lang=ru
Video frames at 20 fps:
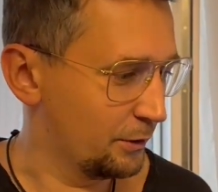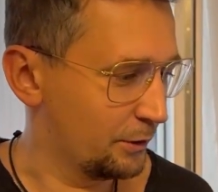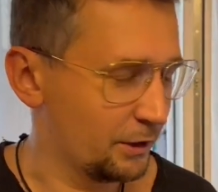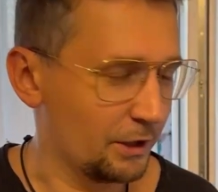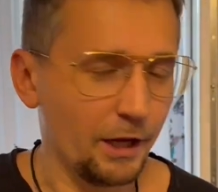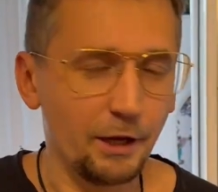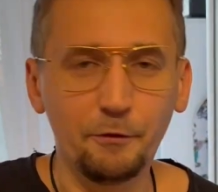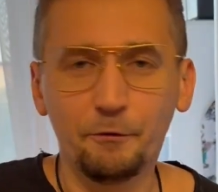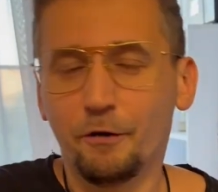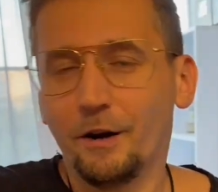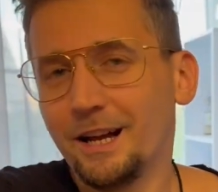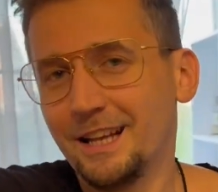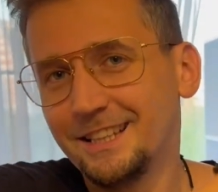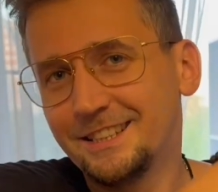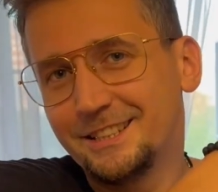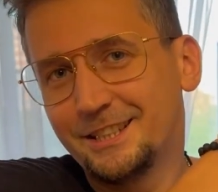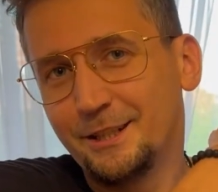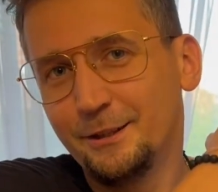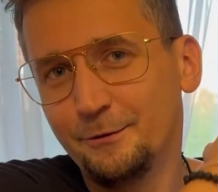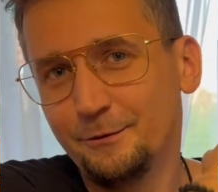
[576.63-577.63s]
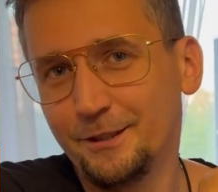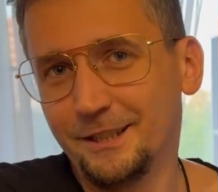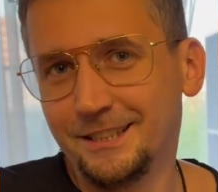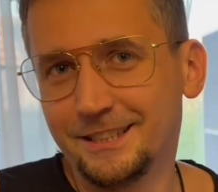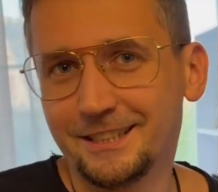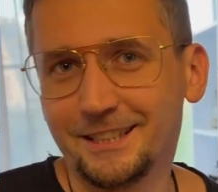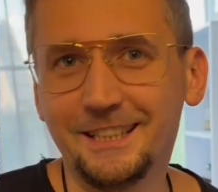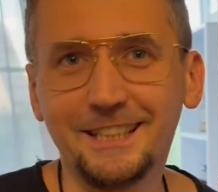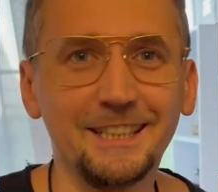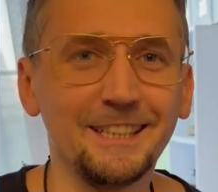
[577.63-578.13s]
тайванские
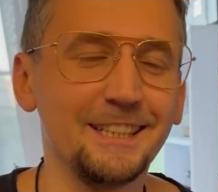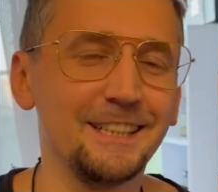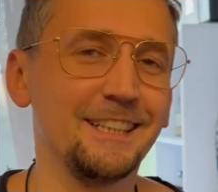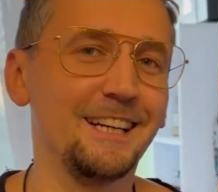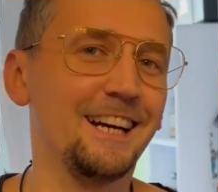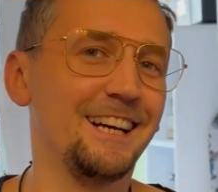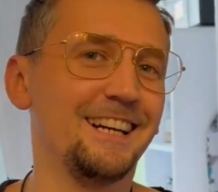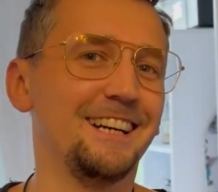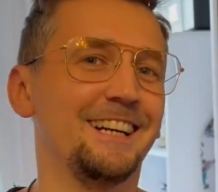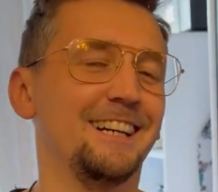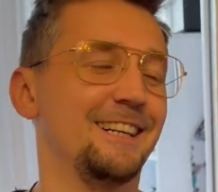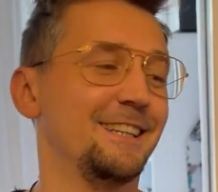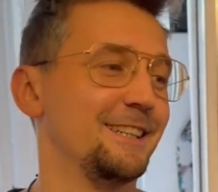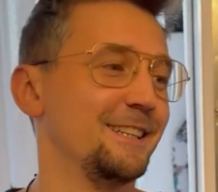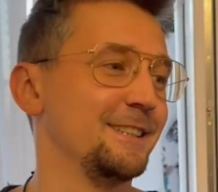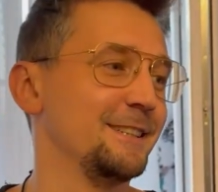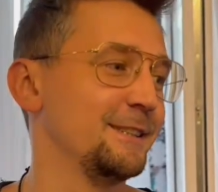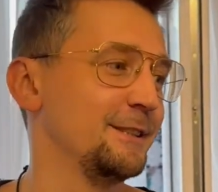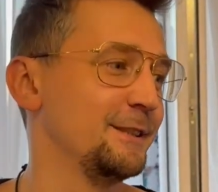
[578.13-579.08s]
виски, да, да,